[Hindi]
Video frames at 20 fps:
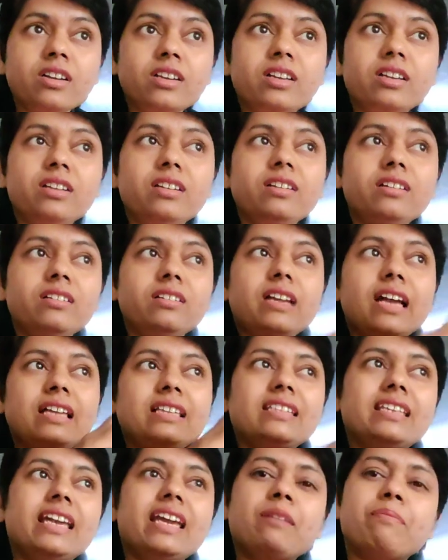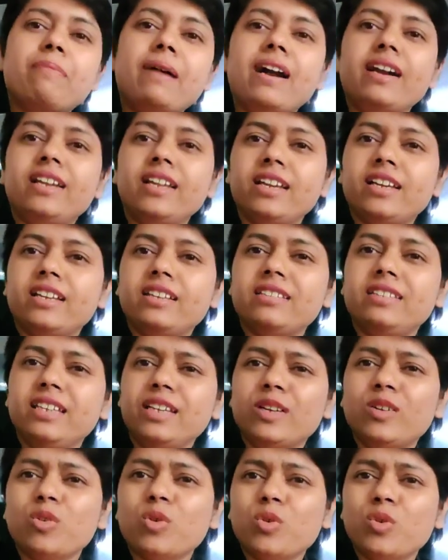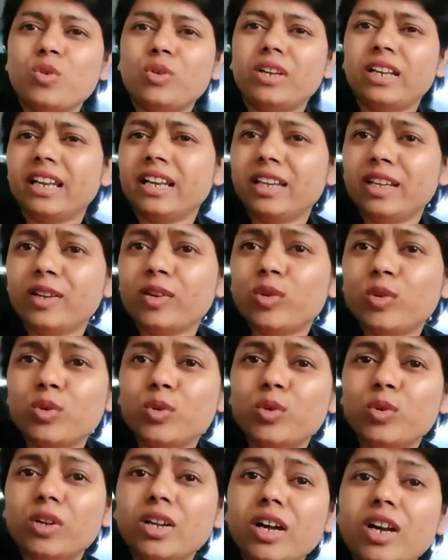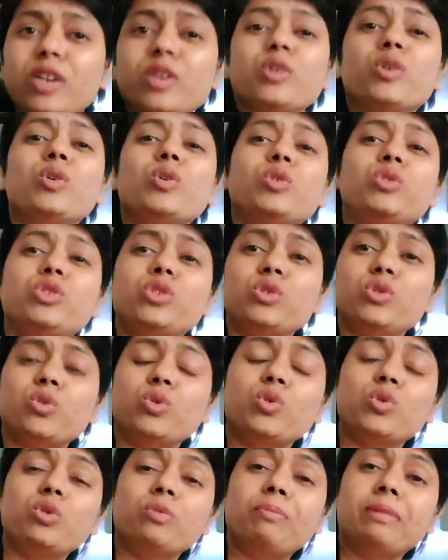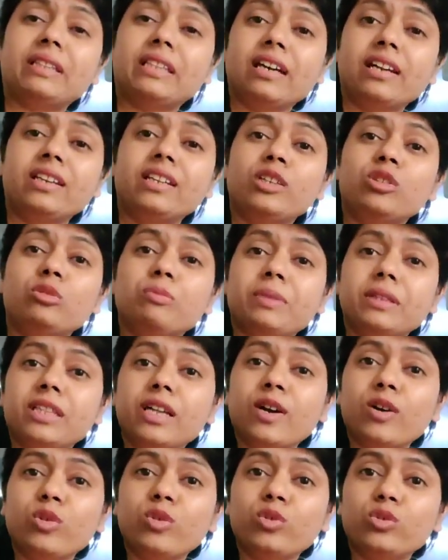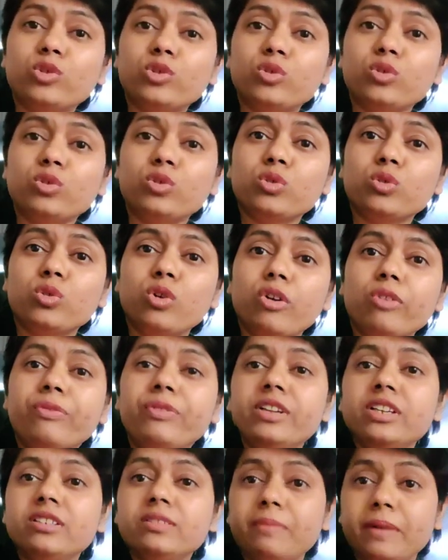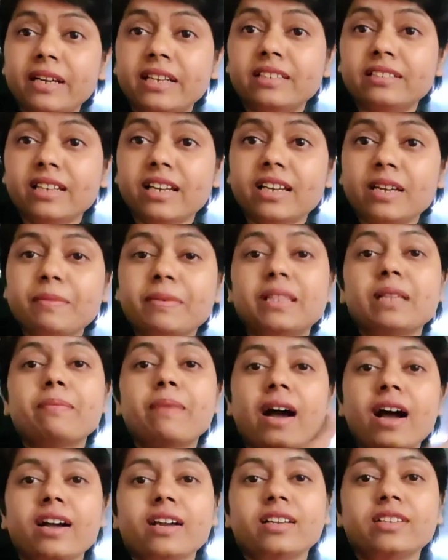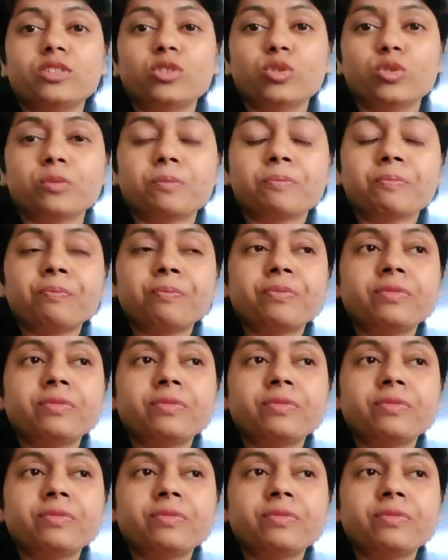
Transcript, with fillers: कि यस एक पार्ट है कि सीखो ट्रेनिंग लो लर्न करो चीज़ों को पता नहीं तो पता करो चीज़ों को और फिर जाके मतलब आगे चलो